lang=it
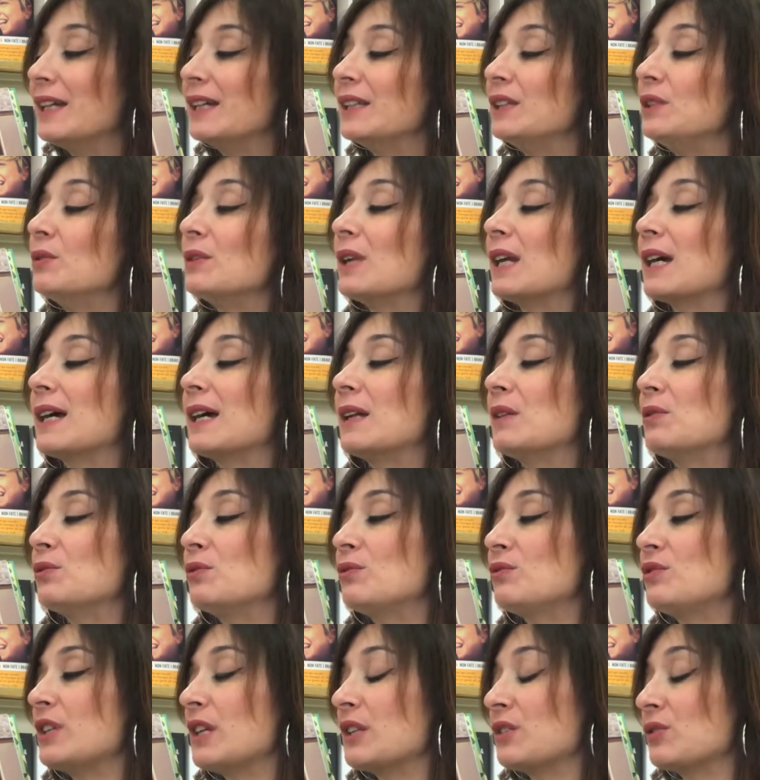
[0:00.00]
di una
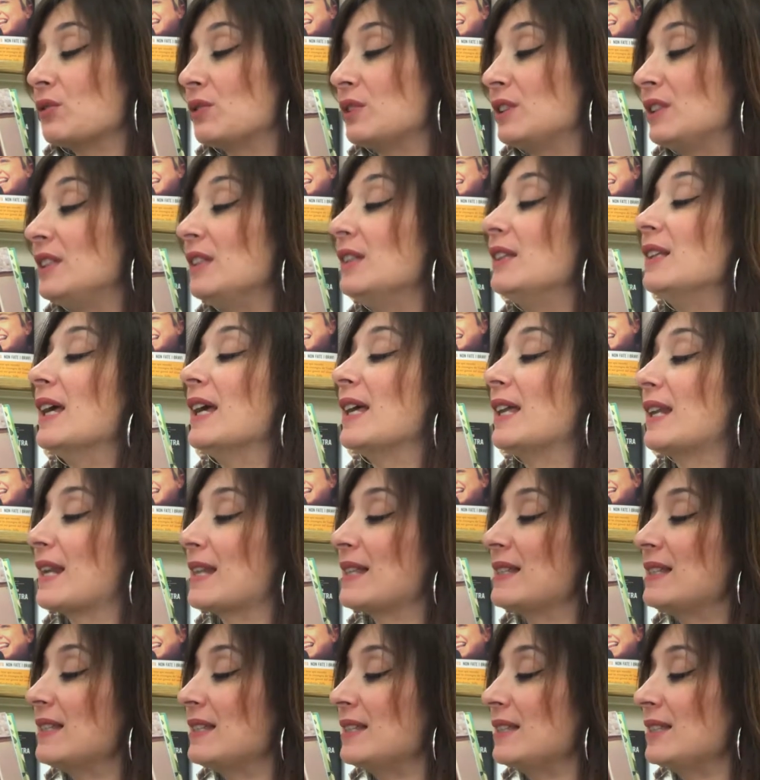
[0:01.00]
cannuccia sottile e
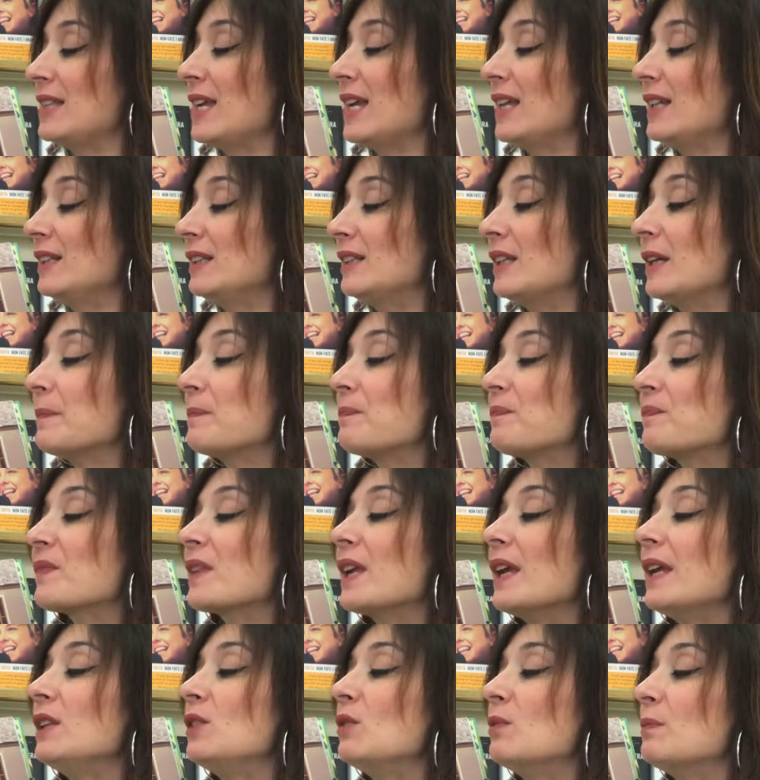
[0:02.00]
resistente
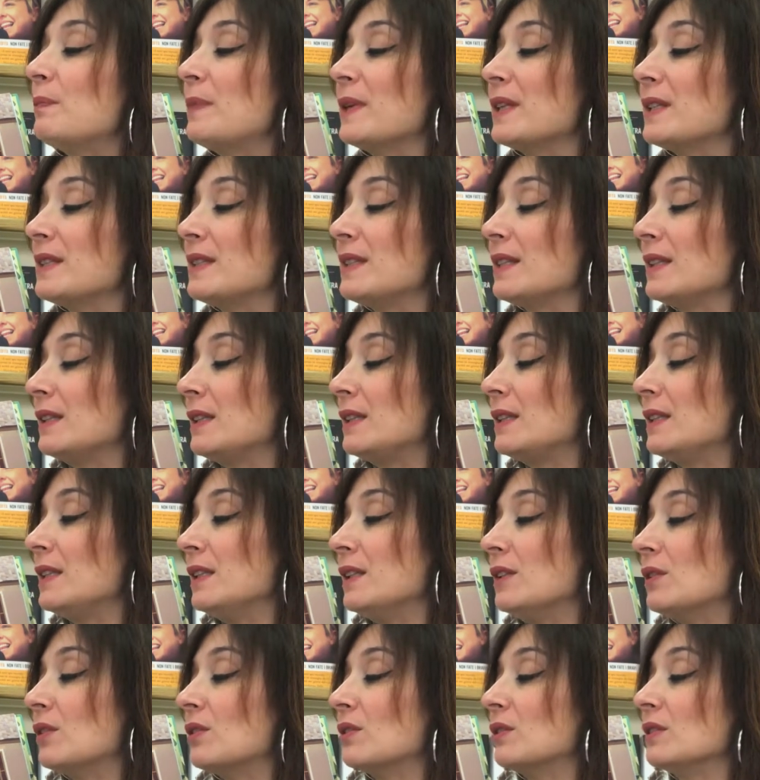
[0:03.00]
e di un
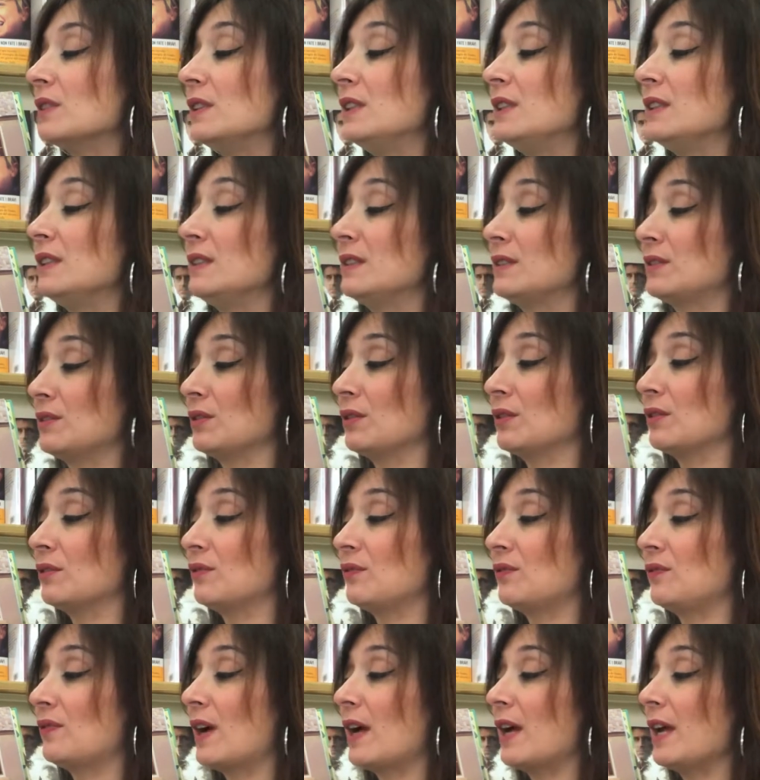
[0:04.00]
pezzettino di
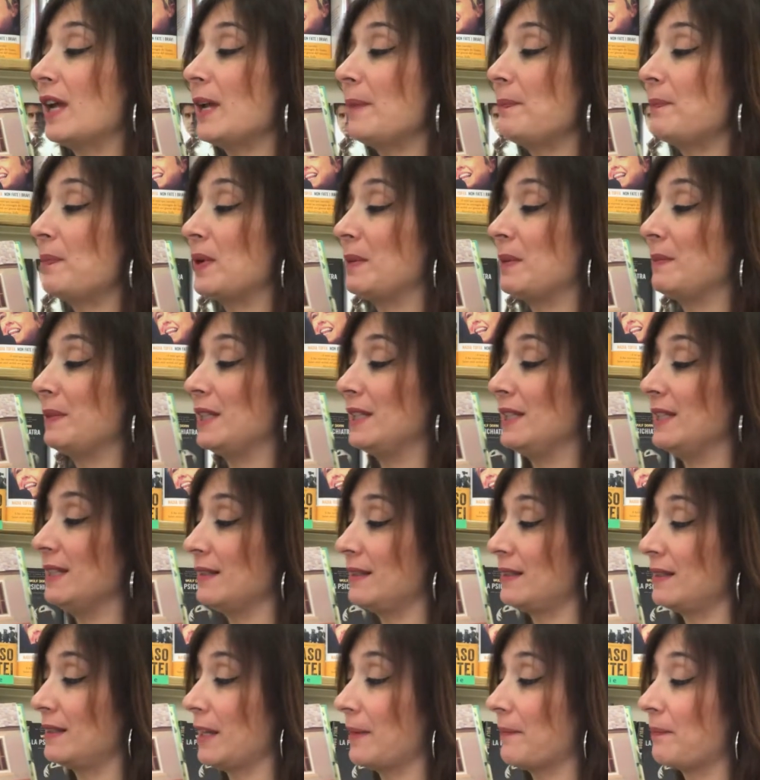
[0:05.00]
stoffa e poi mi
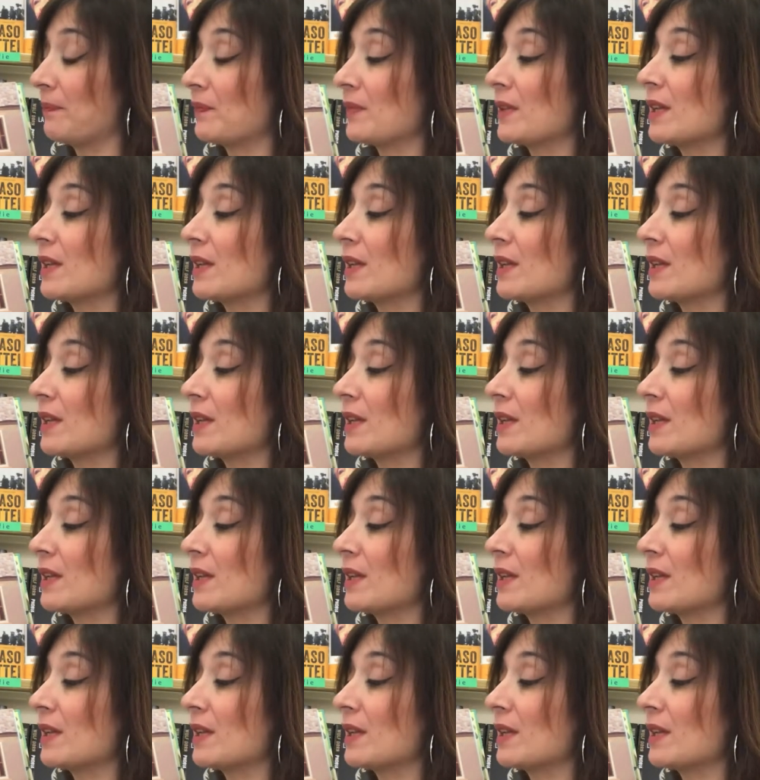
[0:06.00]
disse